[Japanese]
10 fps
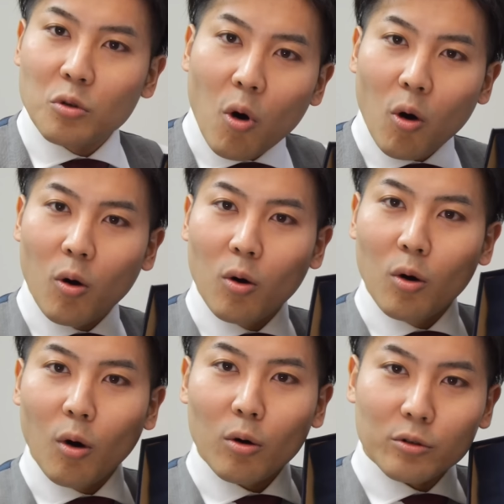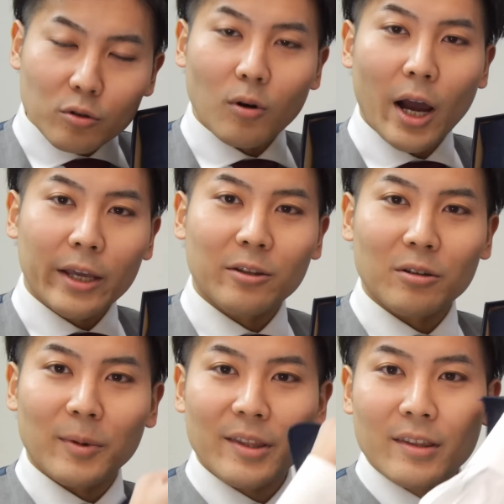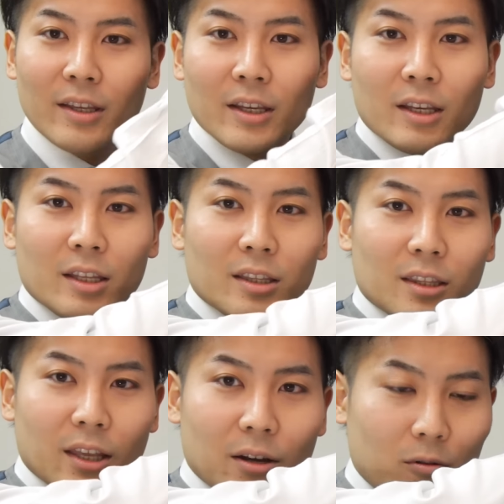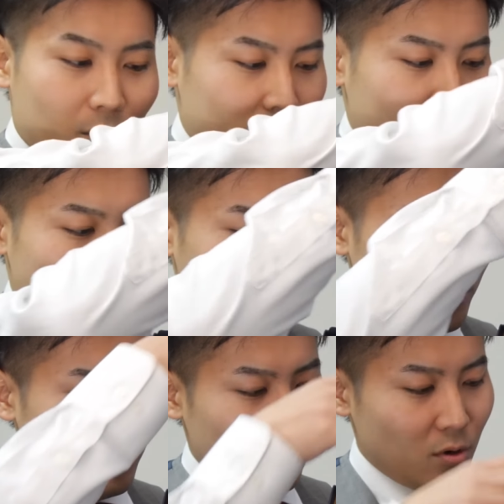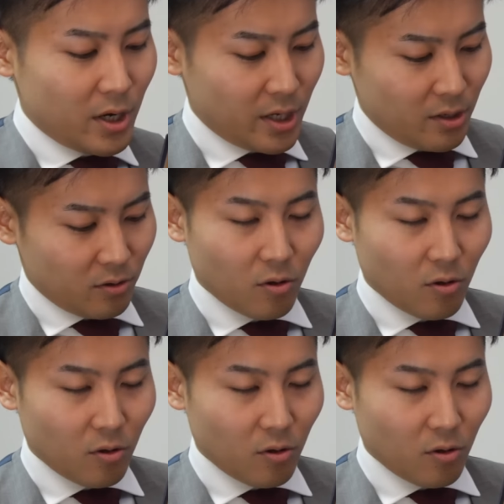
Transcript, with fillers: れ布布が入っております。で、この布を開ける